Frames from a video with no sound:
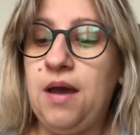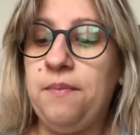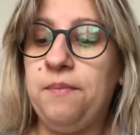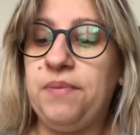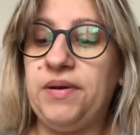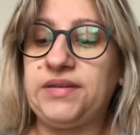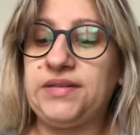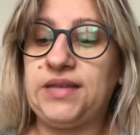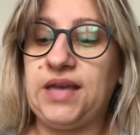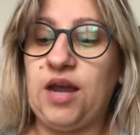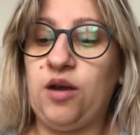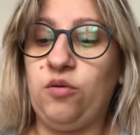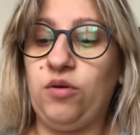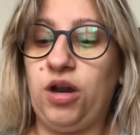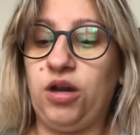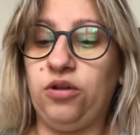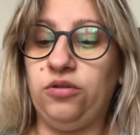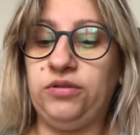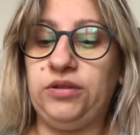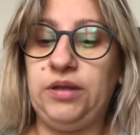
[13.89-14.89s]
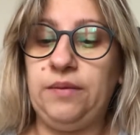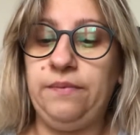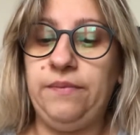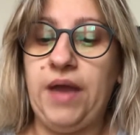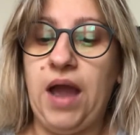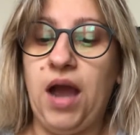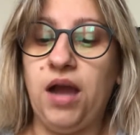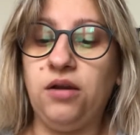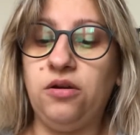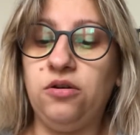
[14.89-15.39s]
Passare una notte in
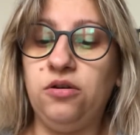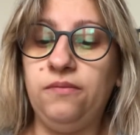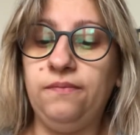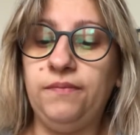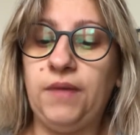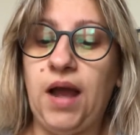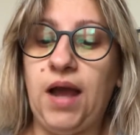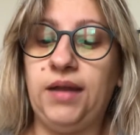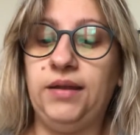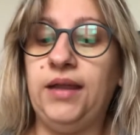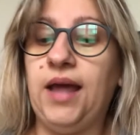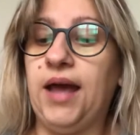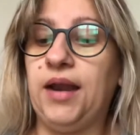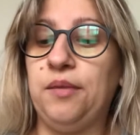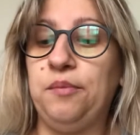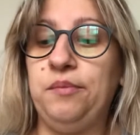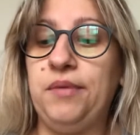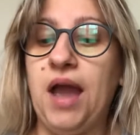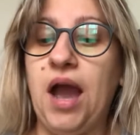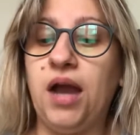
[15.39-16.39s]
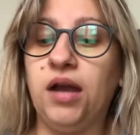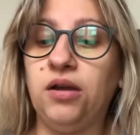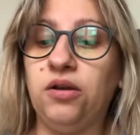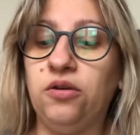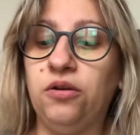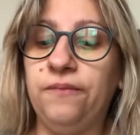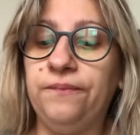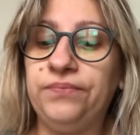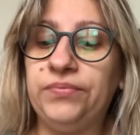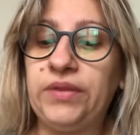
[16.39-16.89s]
bianco, andare in
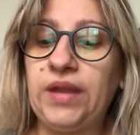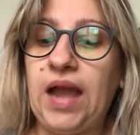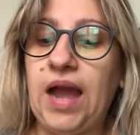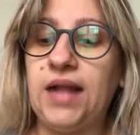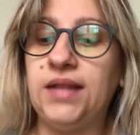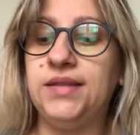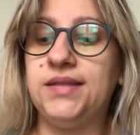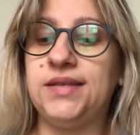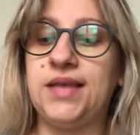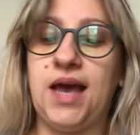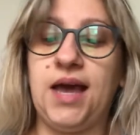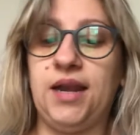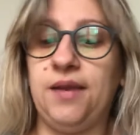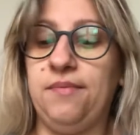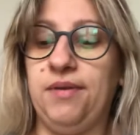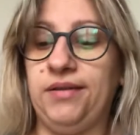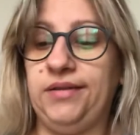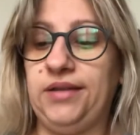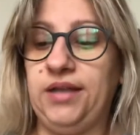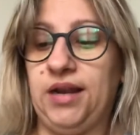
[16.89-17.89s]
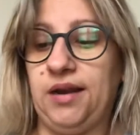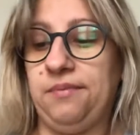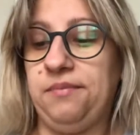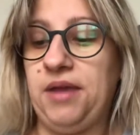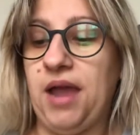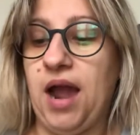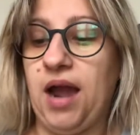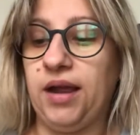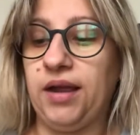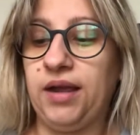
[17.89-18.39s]
bianco, alzare bandiera
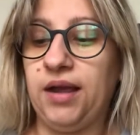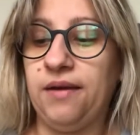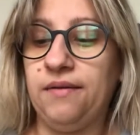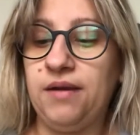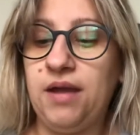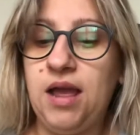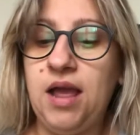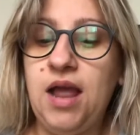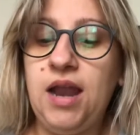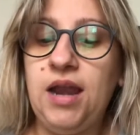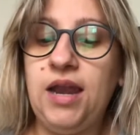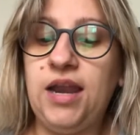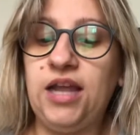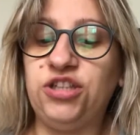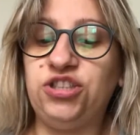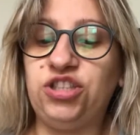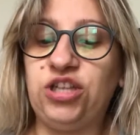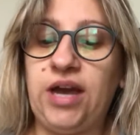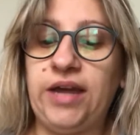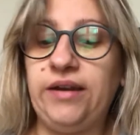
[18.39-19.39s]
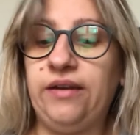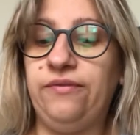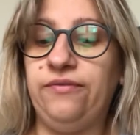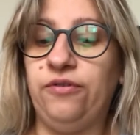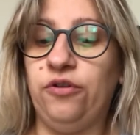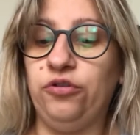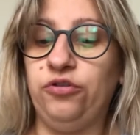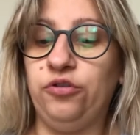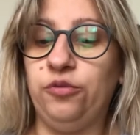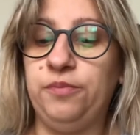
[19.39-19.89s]
bianca, lasciare il
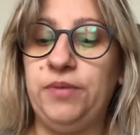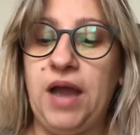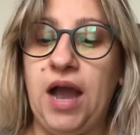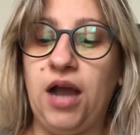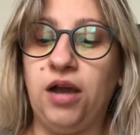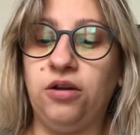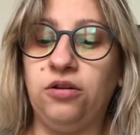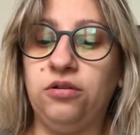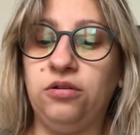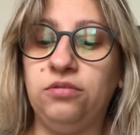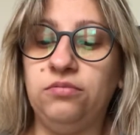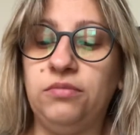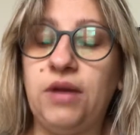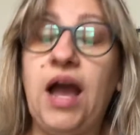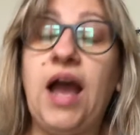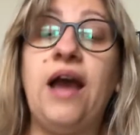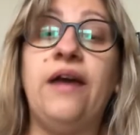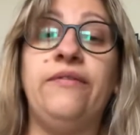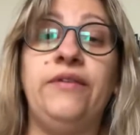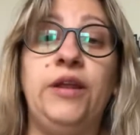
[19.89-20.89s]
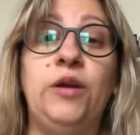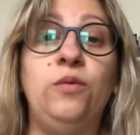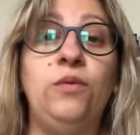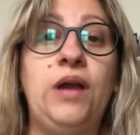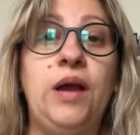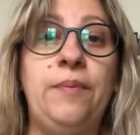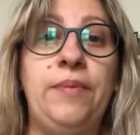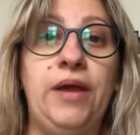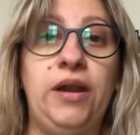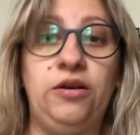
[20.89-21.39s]
foglio bianco, avere un
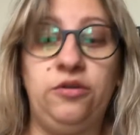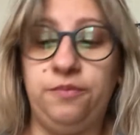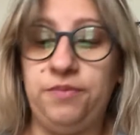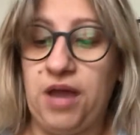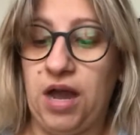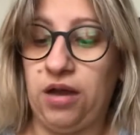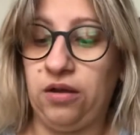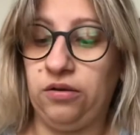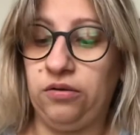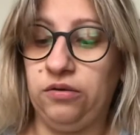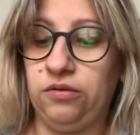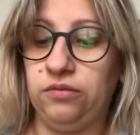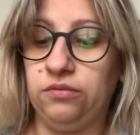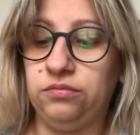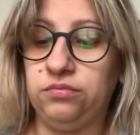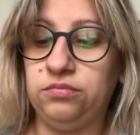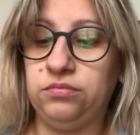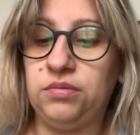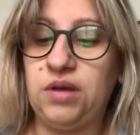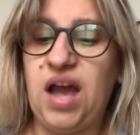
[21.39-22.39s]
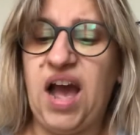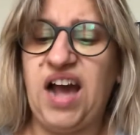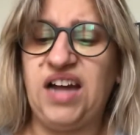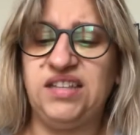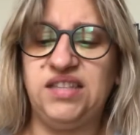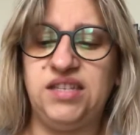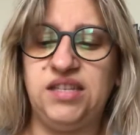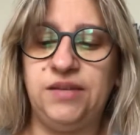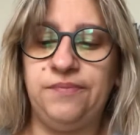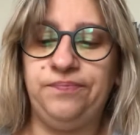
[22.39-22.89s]
capello bianco.
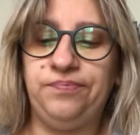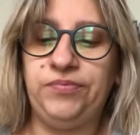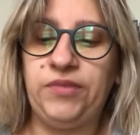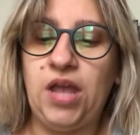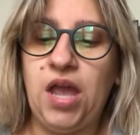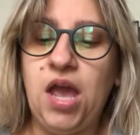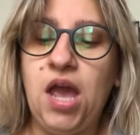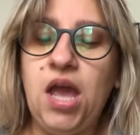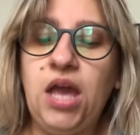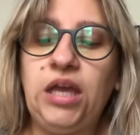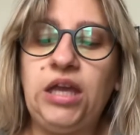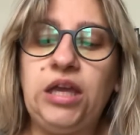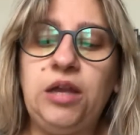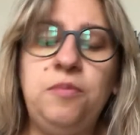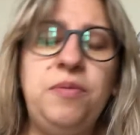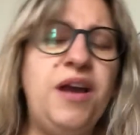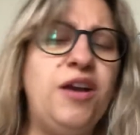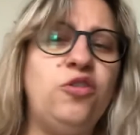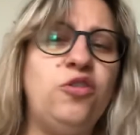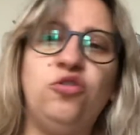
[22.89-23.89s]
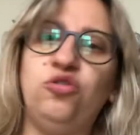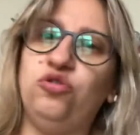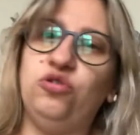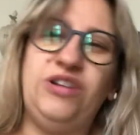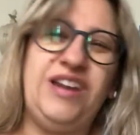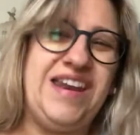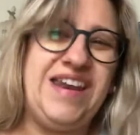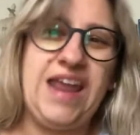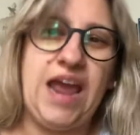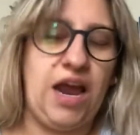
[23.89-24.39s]
Anzi, il bianco
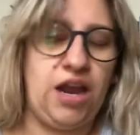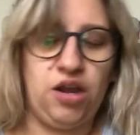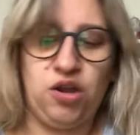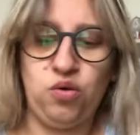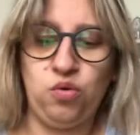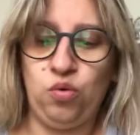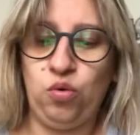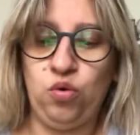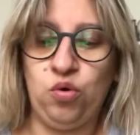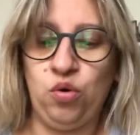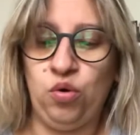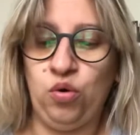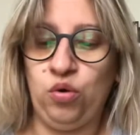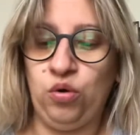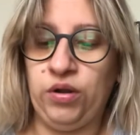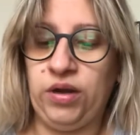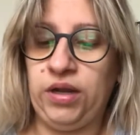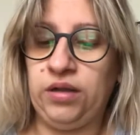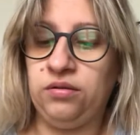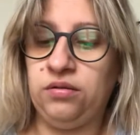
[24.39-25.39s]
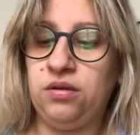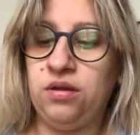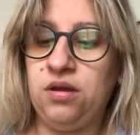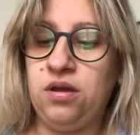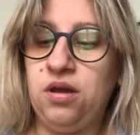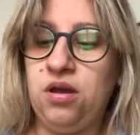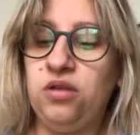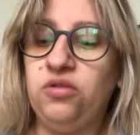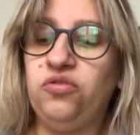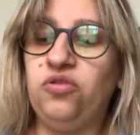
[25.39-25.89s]
non è neanche un colore,
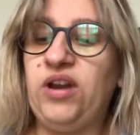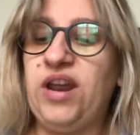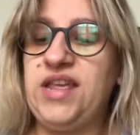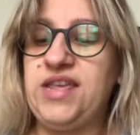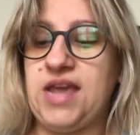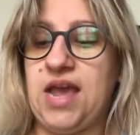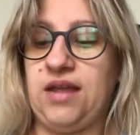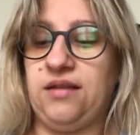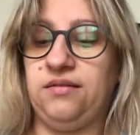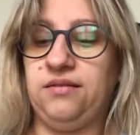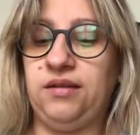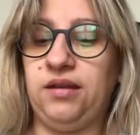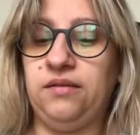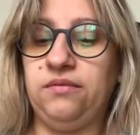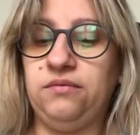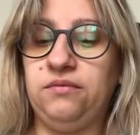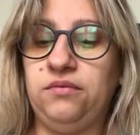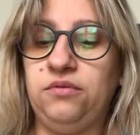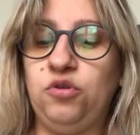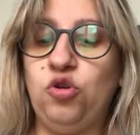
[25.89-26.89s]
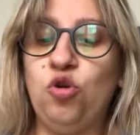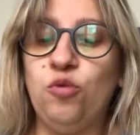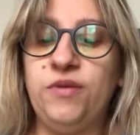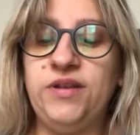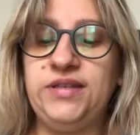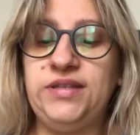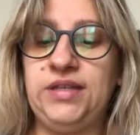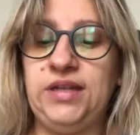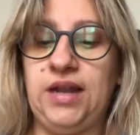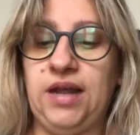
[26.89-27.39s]
non è niente, come
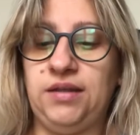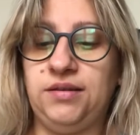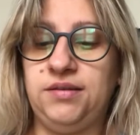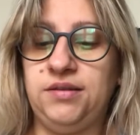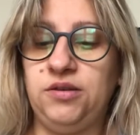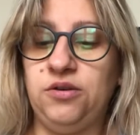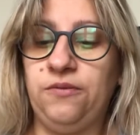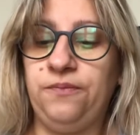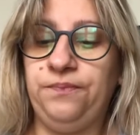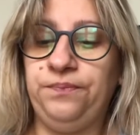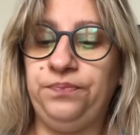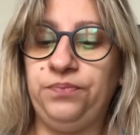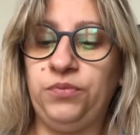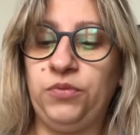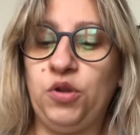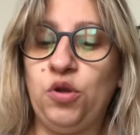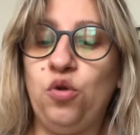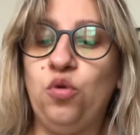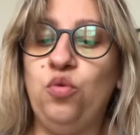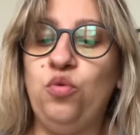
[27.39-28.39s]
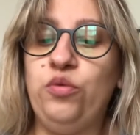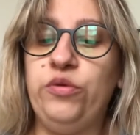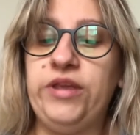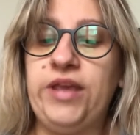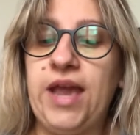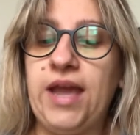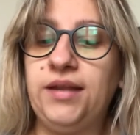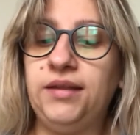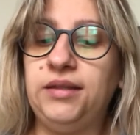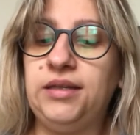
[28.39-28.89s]
il silenzio, un
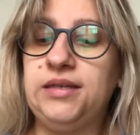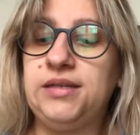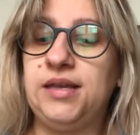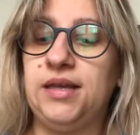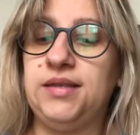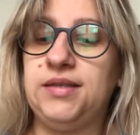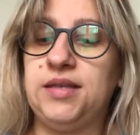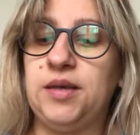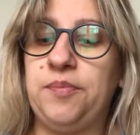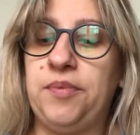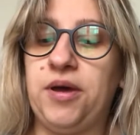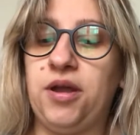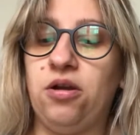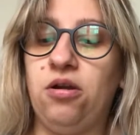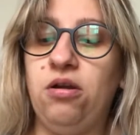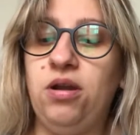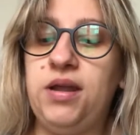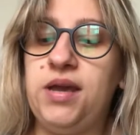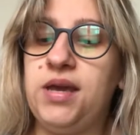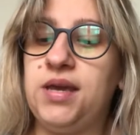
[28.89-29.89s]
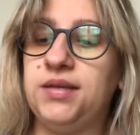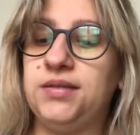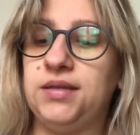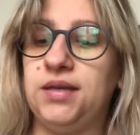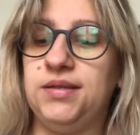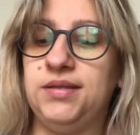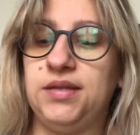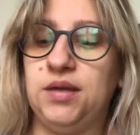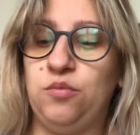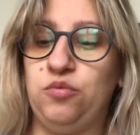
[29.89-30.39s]
niente senza parole e
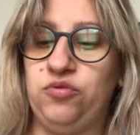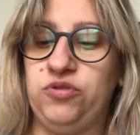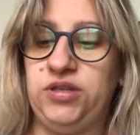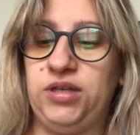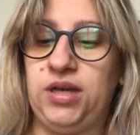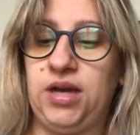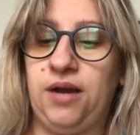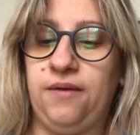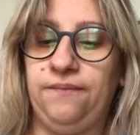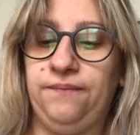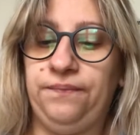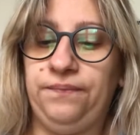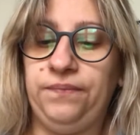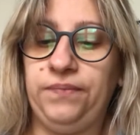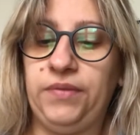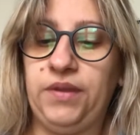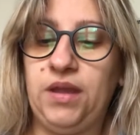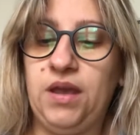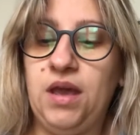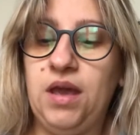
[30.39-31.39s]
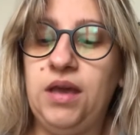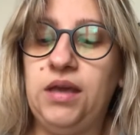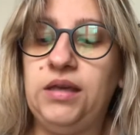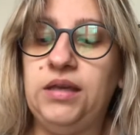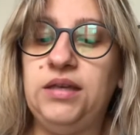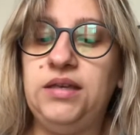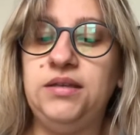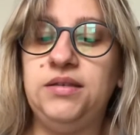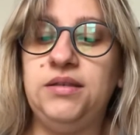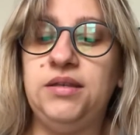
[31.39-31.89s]
senza musica
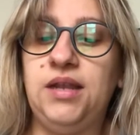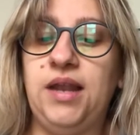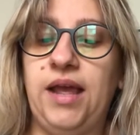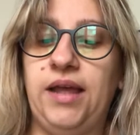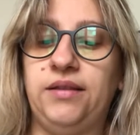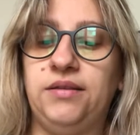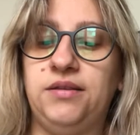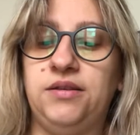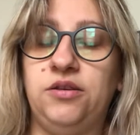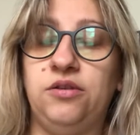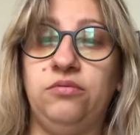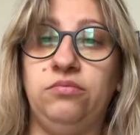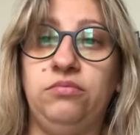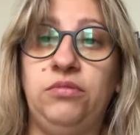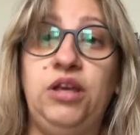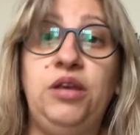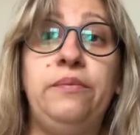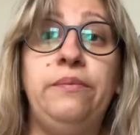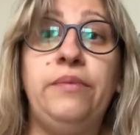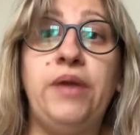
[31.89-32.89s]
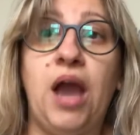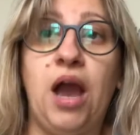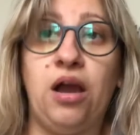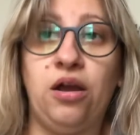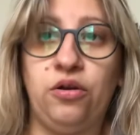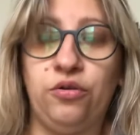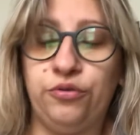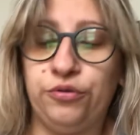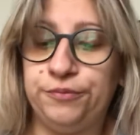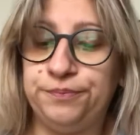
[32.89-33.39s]
in silenzio, in
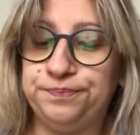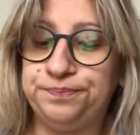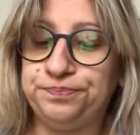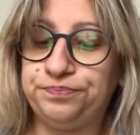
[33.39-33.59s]
bianco.